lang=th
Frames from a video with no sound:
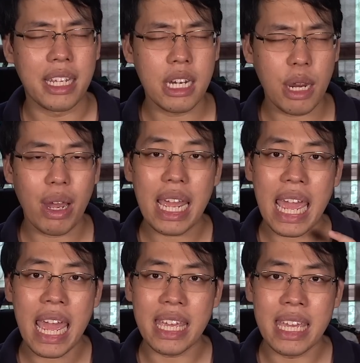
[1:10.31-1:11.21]
ที่เรียกว่า
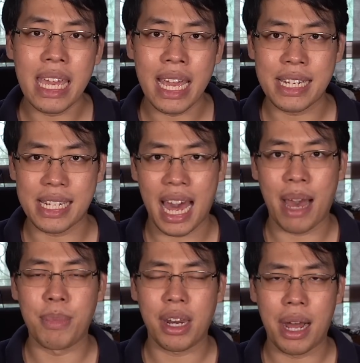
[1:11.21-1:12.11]
AES
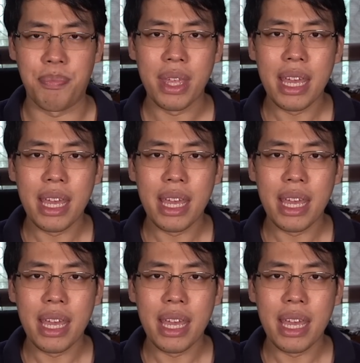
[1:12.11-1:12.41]
3นะครับ